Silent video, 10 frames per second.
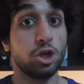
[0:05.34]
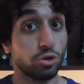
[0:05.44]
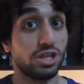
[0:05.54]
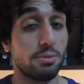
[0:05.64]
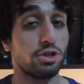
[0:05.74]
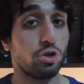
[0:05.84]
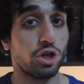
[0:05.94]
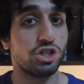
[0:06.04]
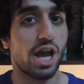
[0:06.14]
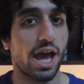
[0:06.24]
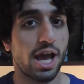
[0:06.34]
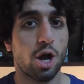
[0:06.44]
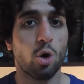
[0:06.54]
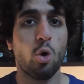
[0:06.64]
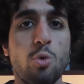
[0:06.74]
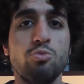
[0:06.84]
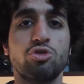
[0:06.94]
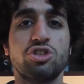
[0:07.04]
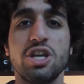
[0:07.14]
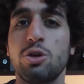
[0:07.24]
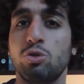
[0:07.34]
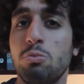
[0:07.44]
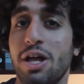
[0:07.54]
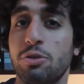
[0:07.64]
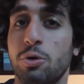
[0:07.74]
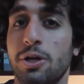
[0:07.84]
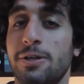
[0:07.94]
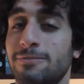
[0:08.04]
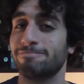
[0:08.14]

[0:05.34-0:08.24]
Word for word: que o tema de hoje é como ser um dublador.